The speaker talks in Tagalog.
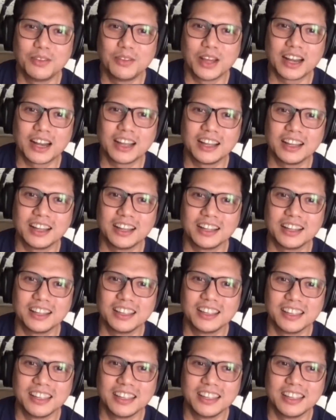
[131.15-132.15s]
Parang
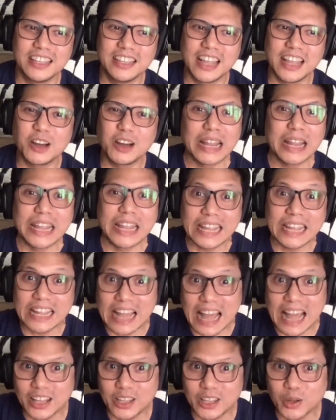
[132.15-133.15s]
hindi ako
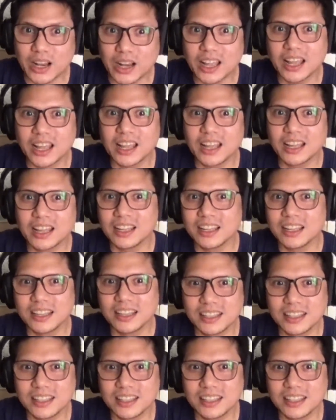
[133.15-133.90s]
naiinganyo na,